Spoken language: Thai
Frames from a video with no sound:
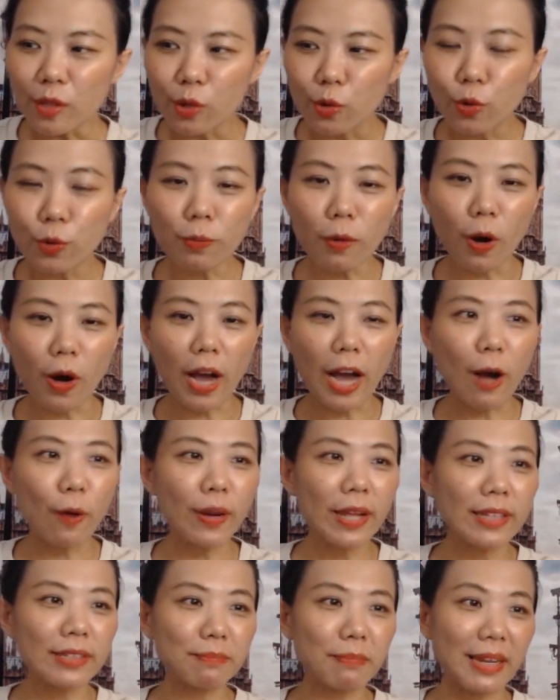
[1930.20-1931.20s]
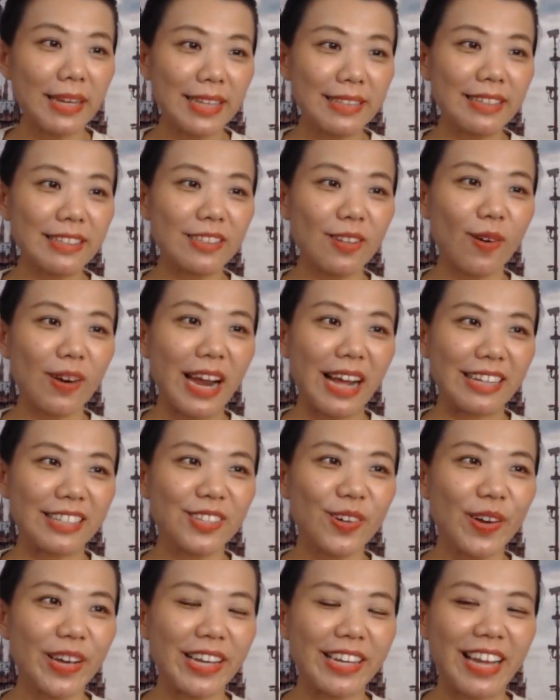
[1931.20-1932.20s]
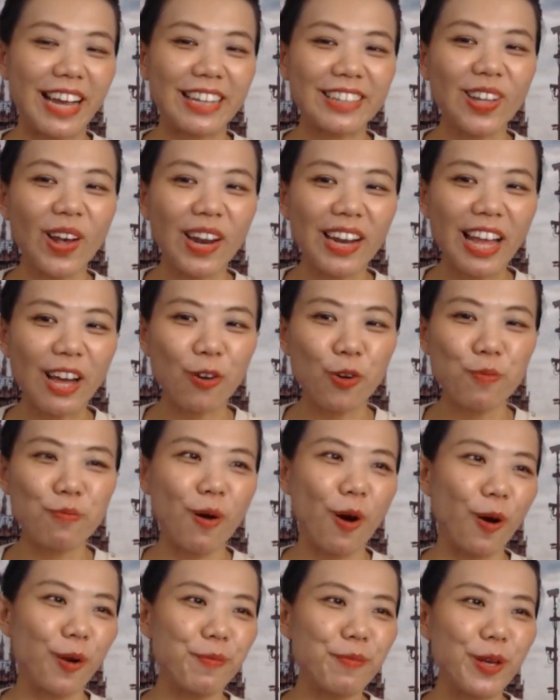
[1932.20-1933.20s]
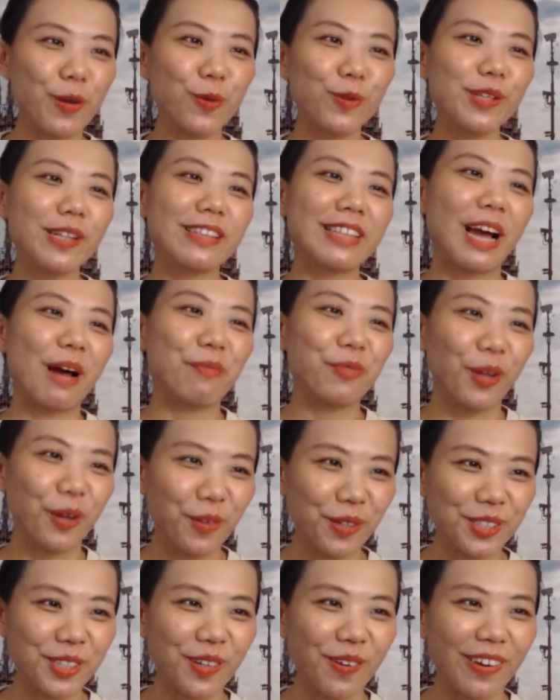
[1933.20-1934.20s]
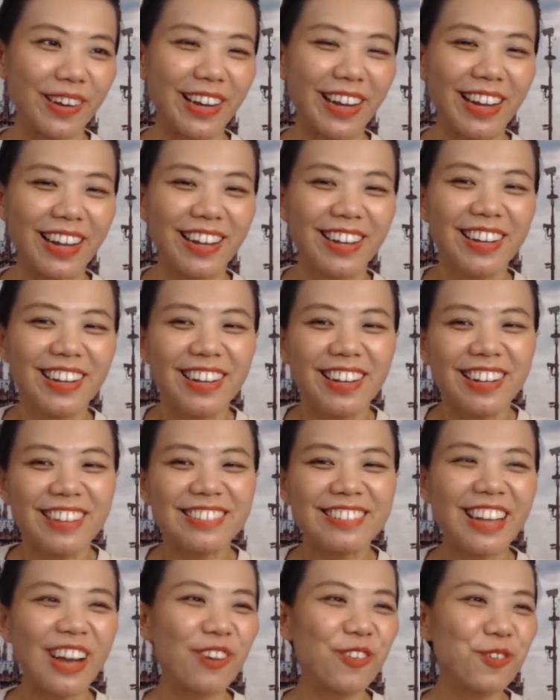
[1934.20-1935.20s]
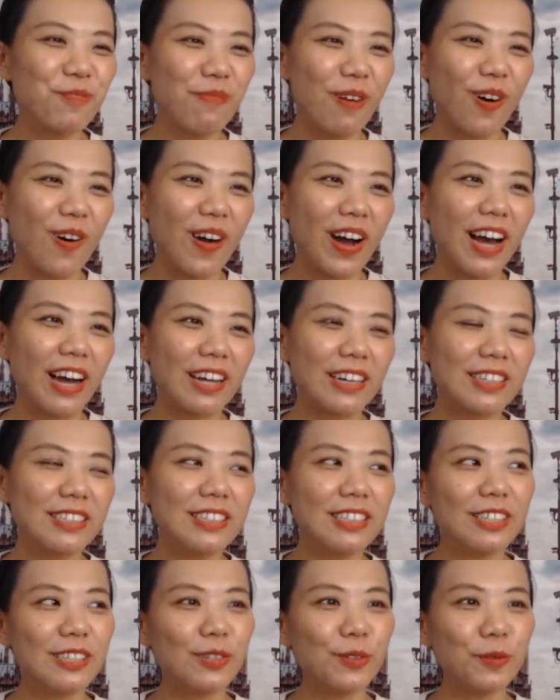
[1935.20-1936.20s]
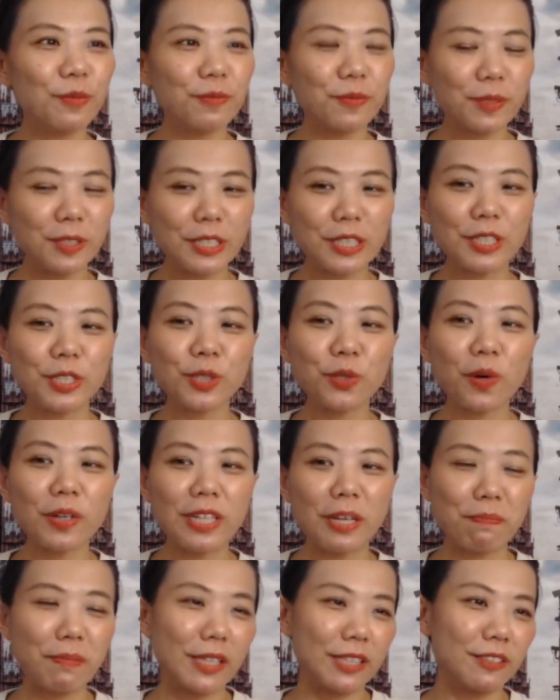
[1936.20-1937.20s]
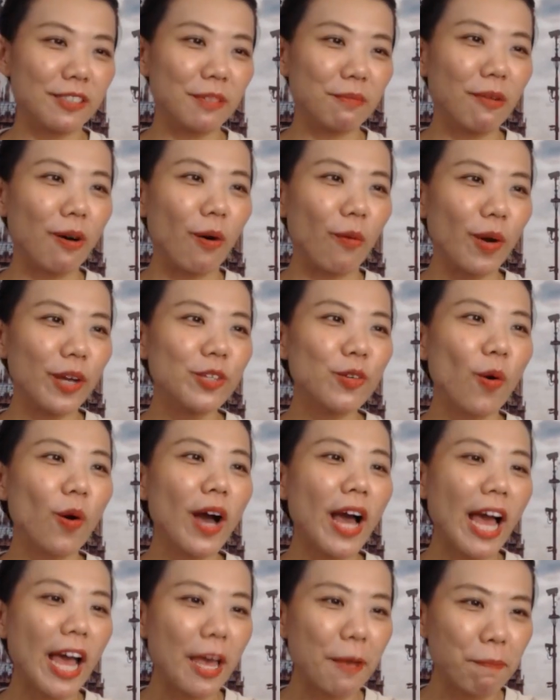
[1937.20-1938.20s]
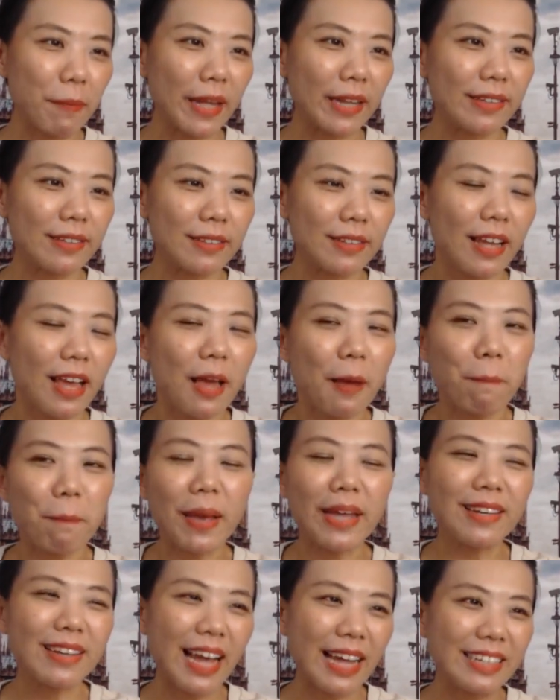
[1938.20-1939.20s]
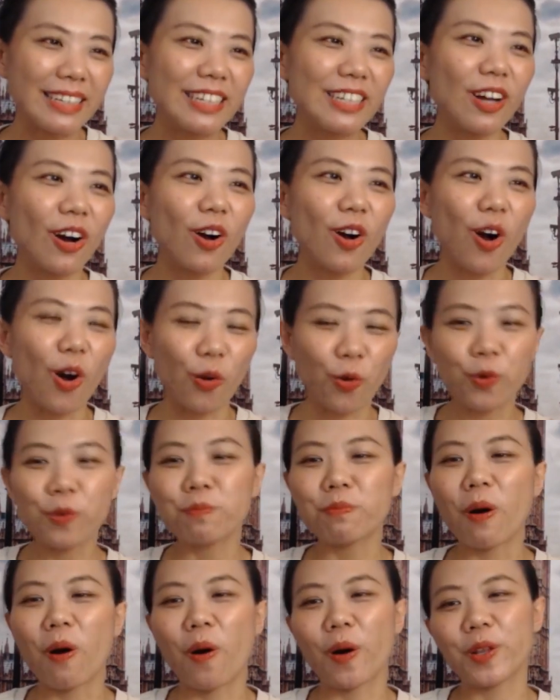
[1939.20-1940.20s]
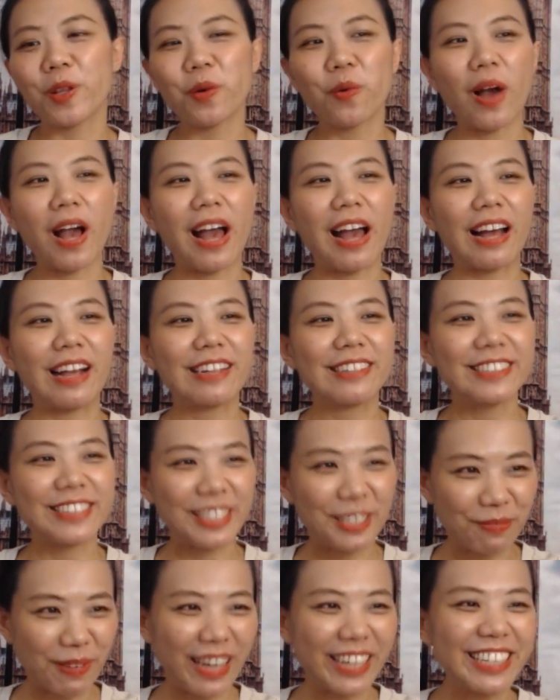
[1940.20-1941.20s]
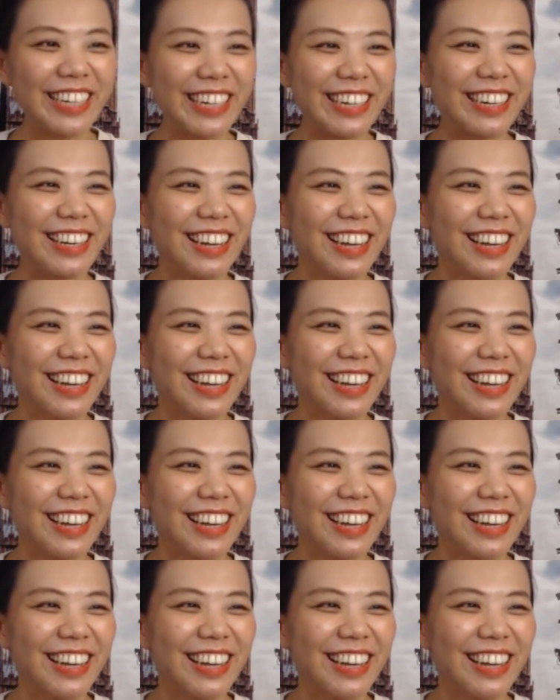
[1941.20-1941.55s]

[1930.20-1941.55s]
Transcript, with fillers: คุณหมอเข้าเล่นมาเล่น TikTok หลังจอยอีกนะตอนแรกคุณหมอมีผู้ติดตามน้อยกว่าจอยนะคะแต่คุณหมออ่ะคือคุณคือช่วงนี้เป็นจะบอกว่ายกให้เป็นเป็นหน้าที่ท้องของคุณหมอดีกว่าจริงไหมจริง